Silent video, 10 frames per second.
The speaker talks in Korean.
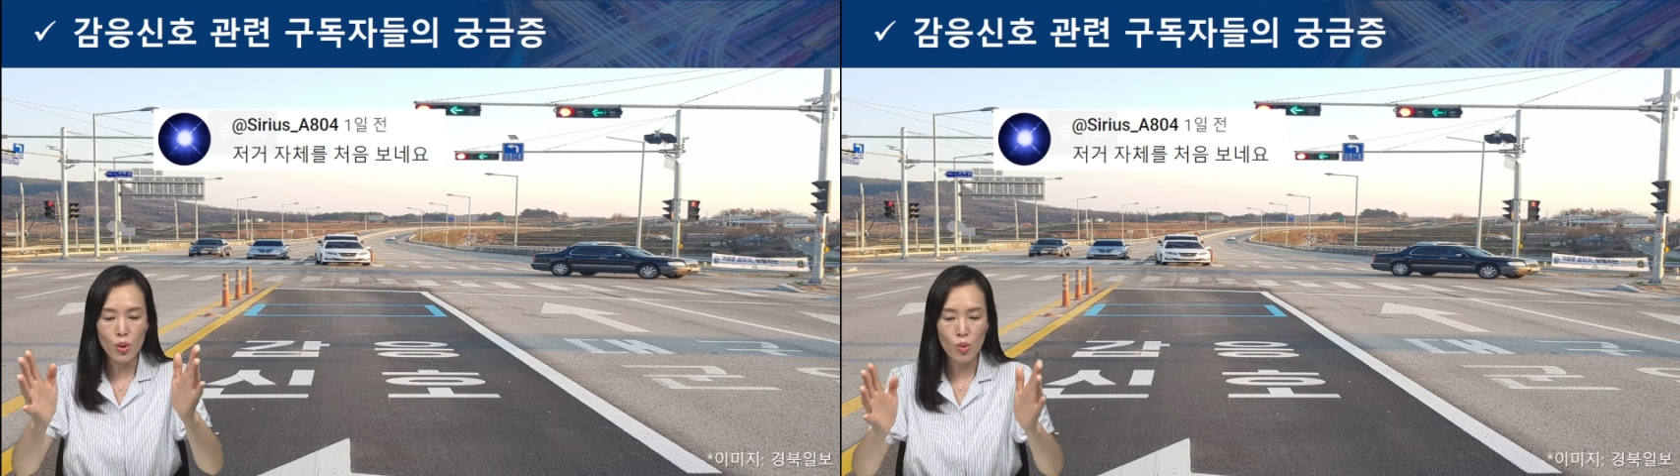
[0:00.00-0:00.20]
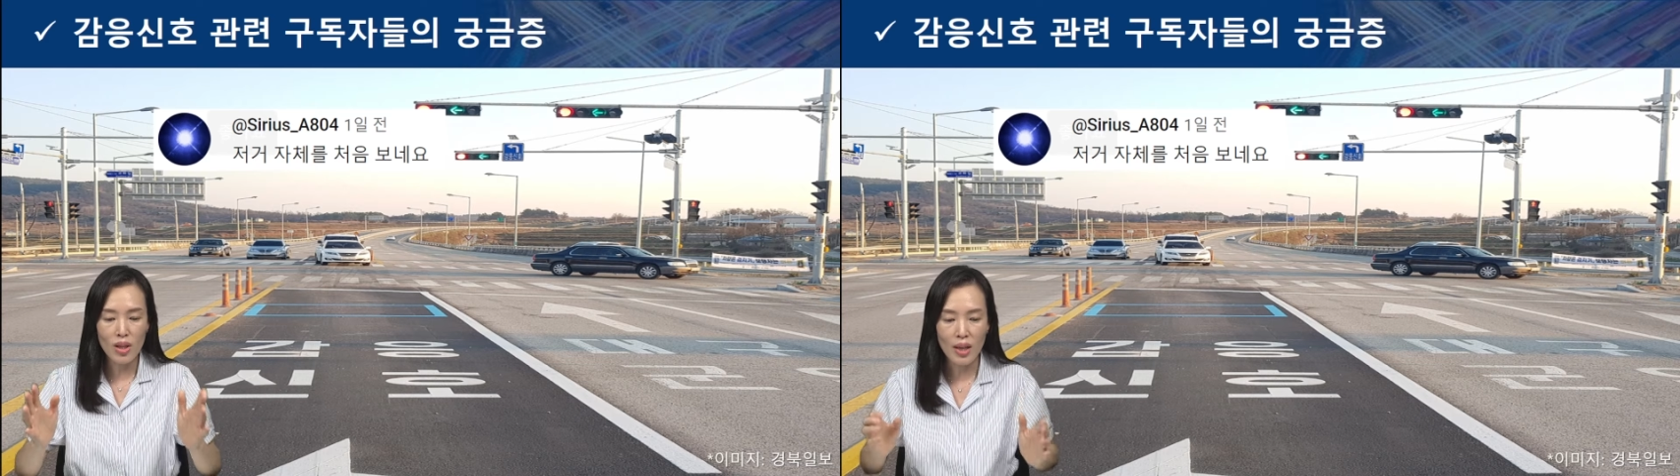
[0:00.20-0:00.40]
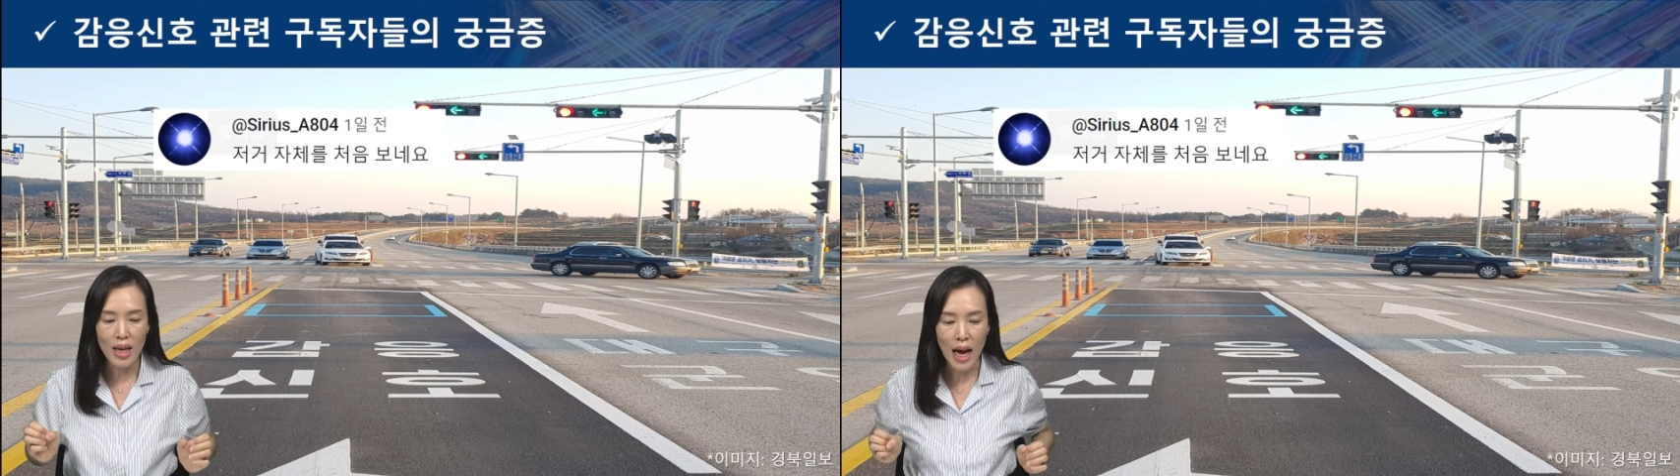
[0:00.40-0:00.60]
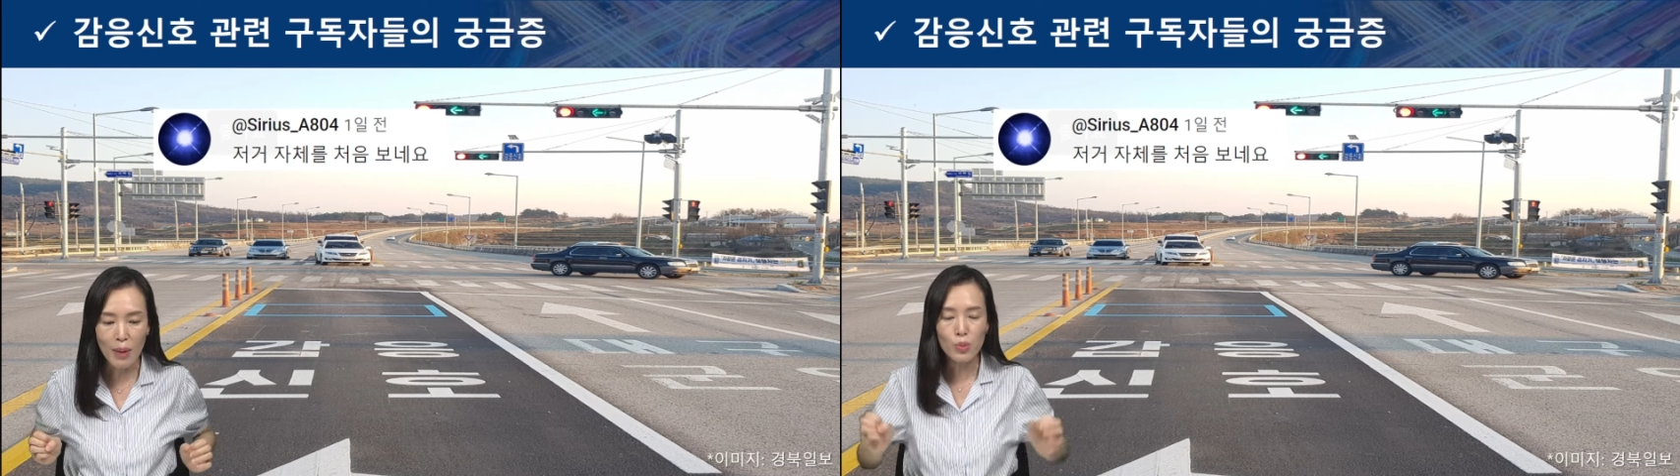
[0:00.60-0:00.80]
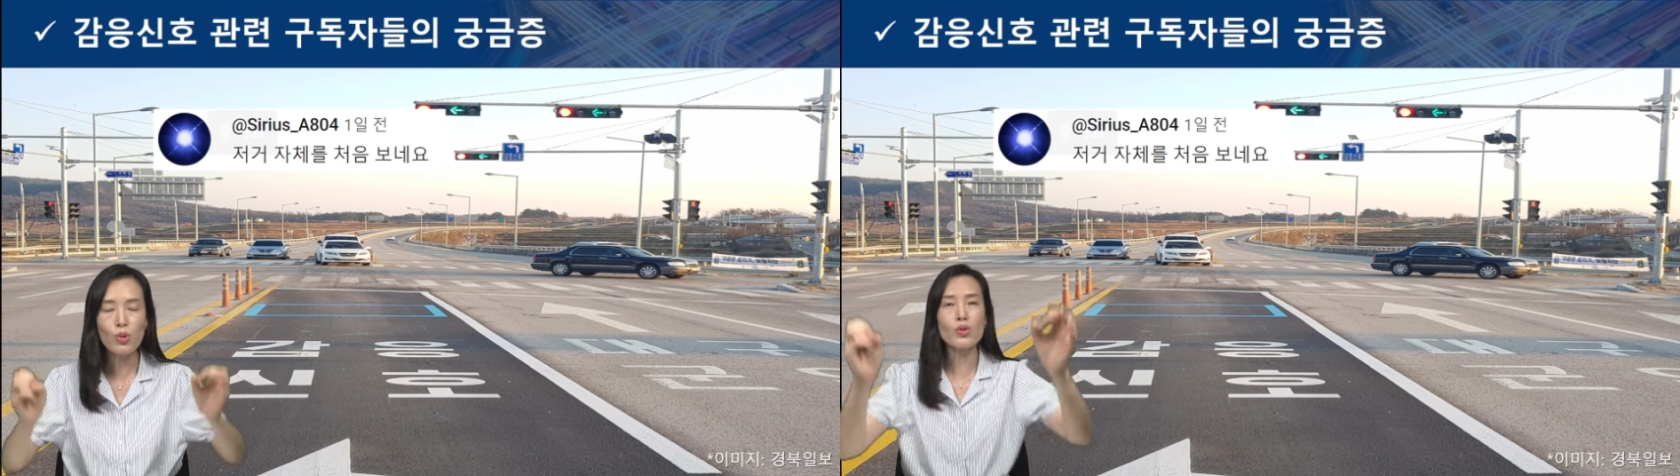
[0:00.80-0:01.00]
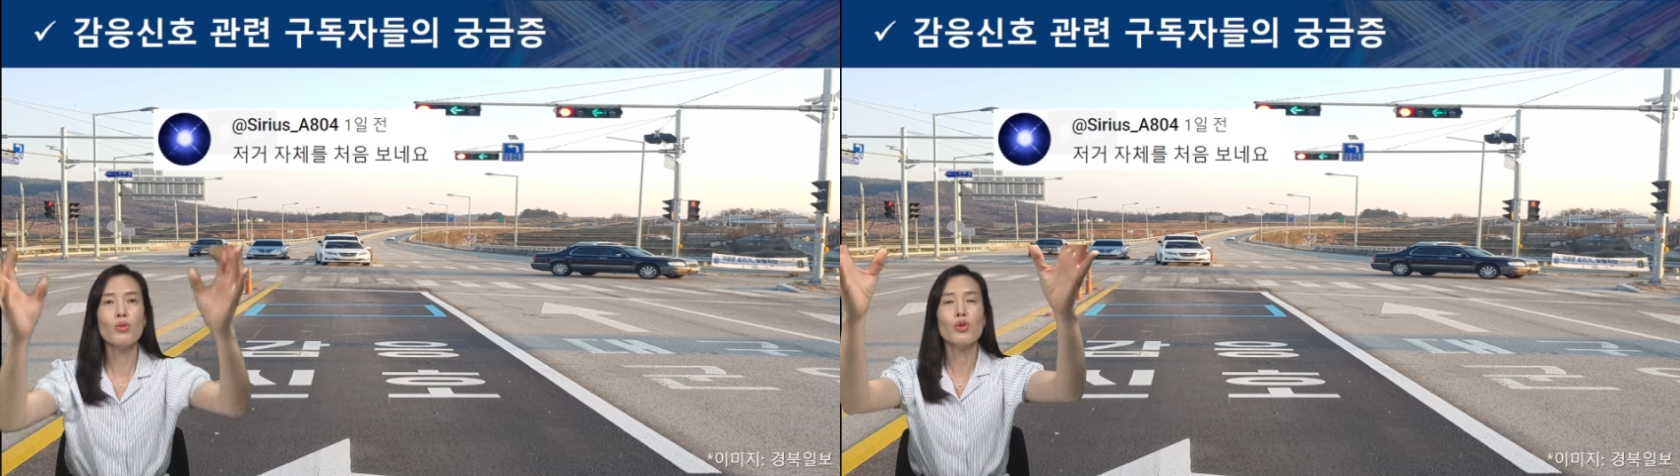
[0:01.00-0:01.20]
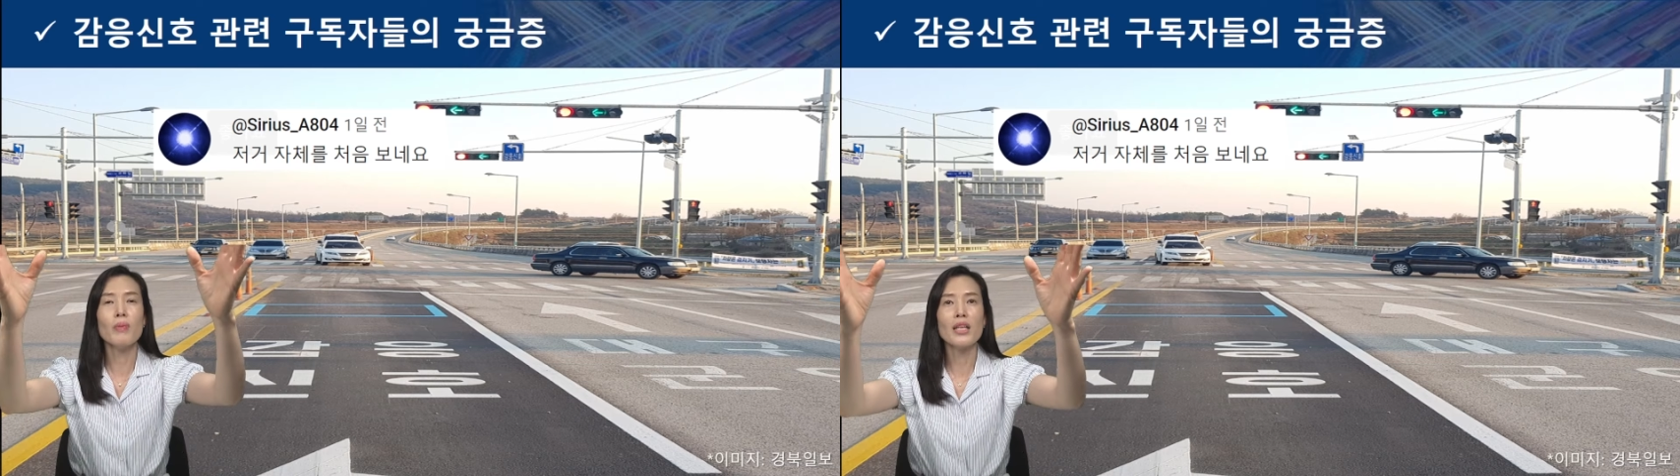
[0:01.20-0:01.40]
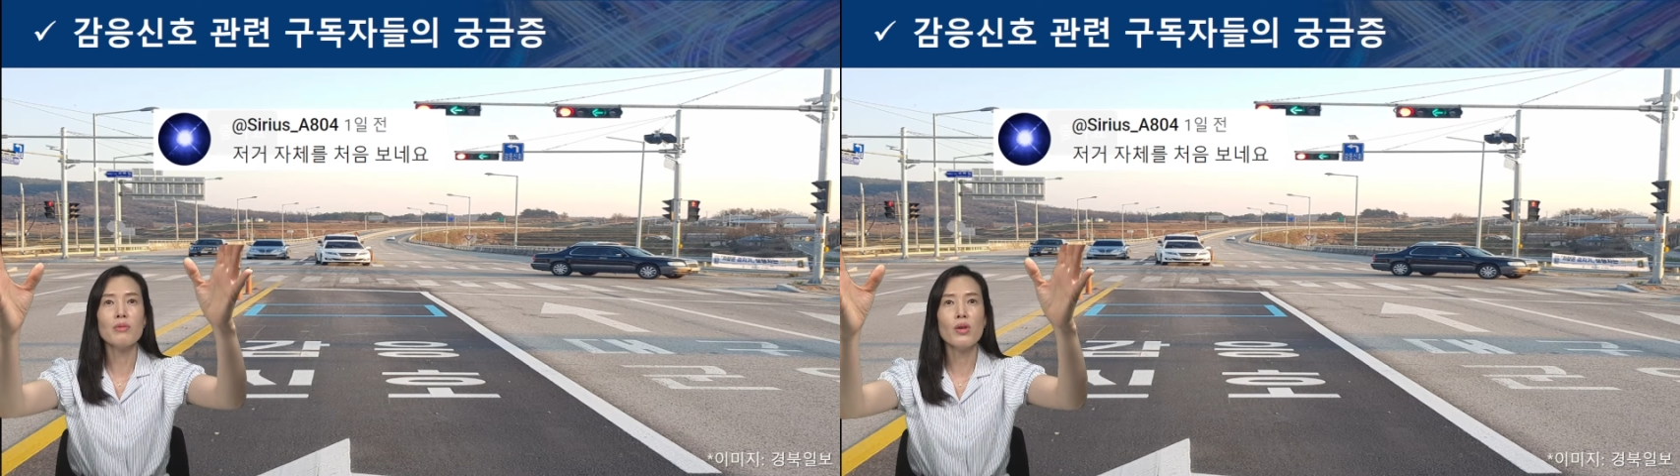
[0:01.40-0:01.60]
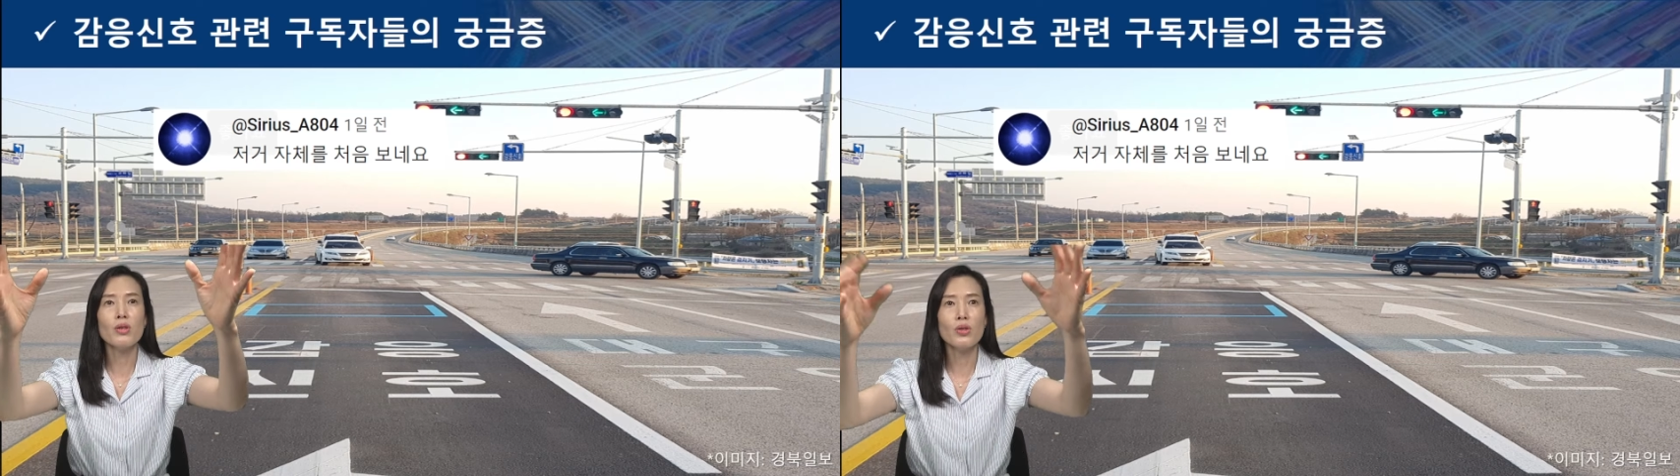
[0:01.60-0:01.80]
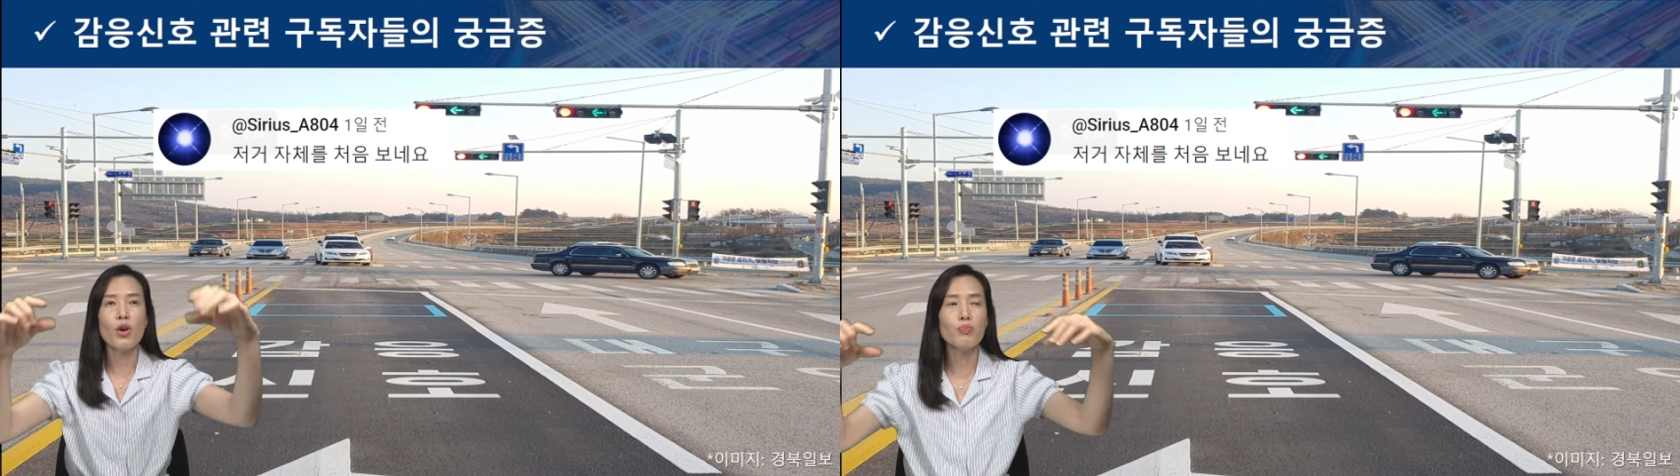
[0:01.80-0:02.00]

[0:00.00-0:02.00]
통행량이 압도적으로 많으면서